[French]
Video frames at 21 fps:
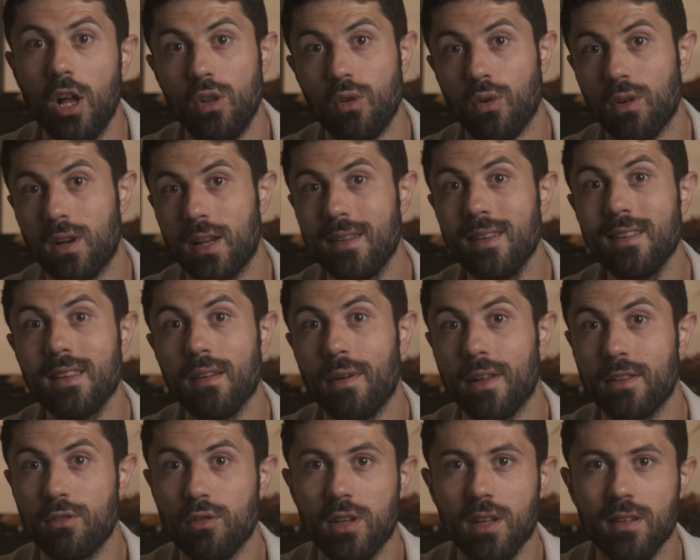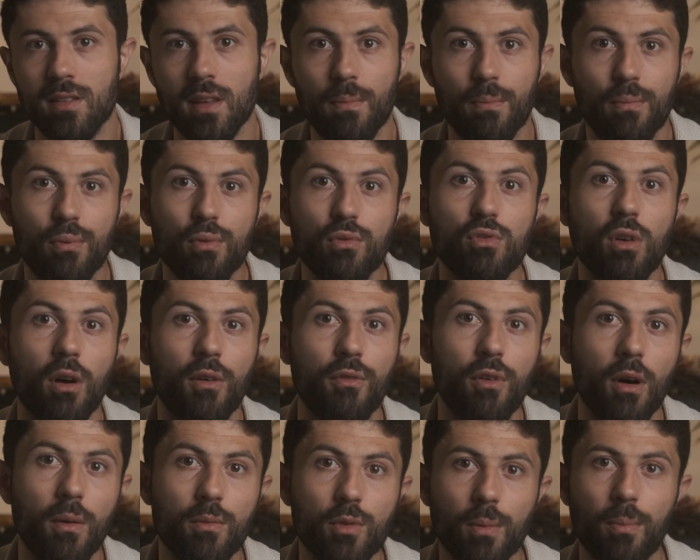Donc l'idée, ça va être d'utiliser plusieurs
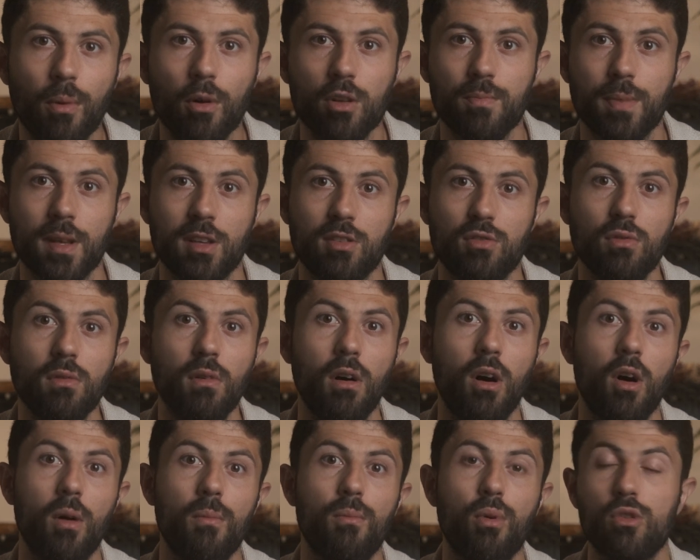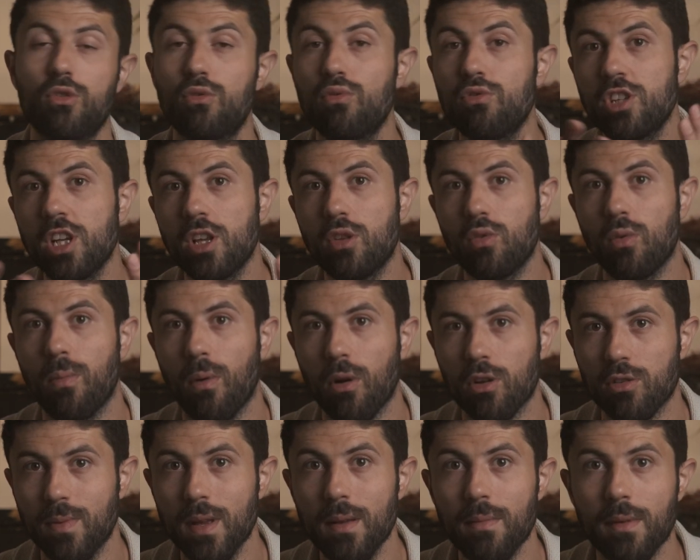formes de prospection pour toucher ton
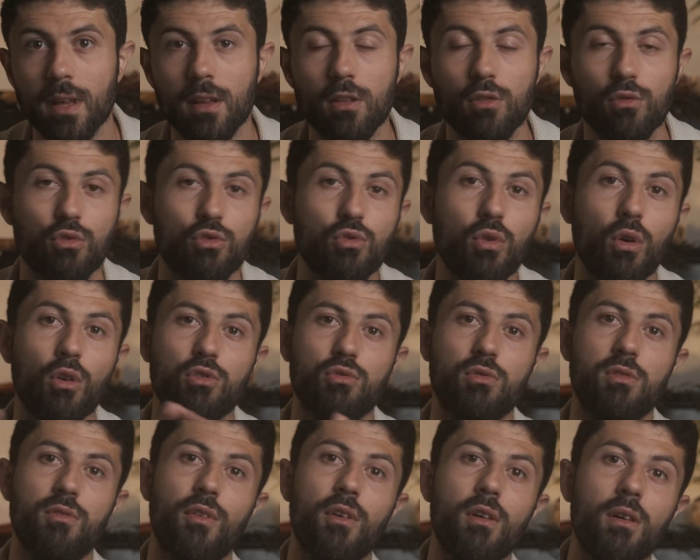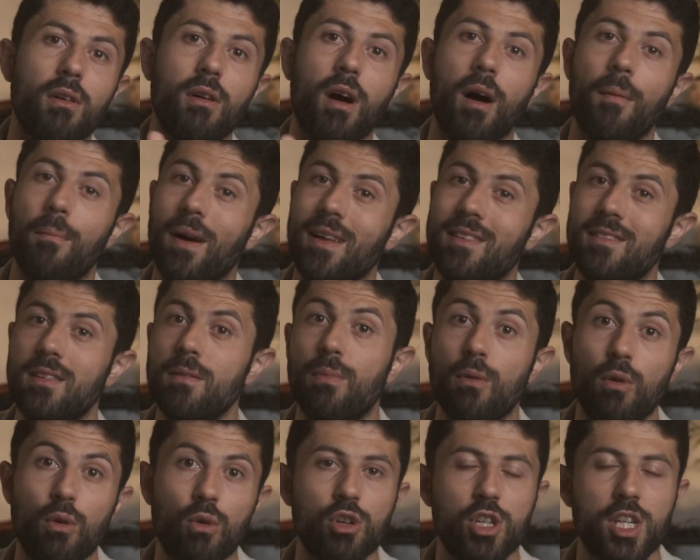prospect, mais toujours en suivant un principe
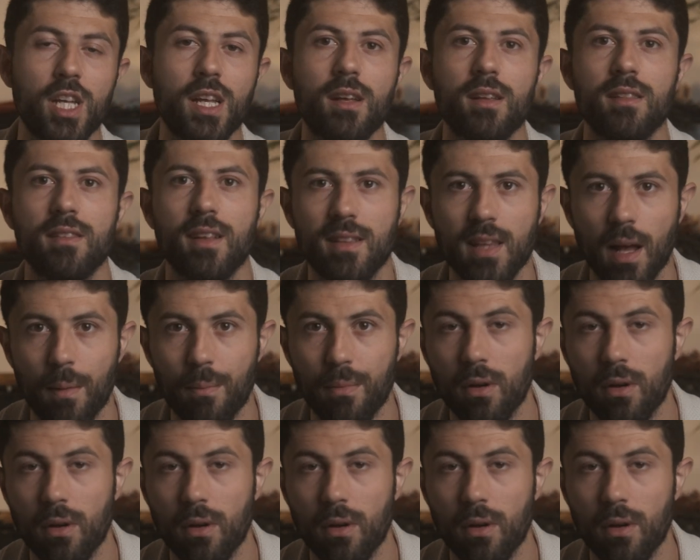logique d'étape.